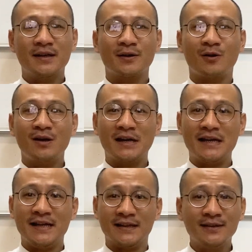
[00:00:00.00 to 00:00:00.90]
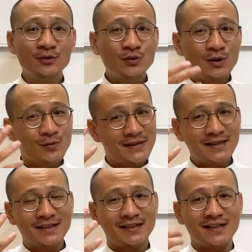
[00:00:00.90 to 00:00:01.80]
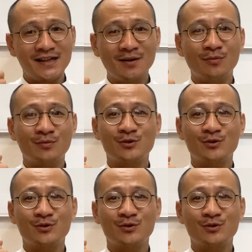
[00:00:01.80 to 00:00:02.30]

đó là để tư duy logic thì liệu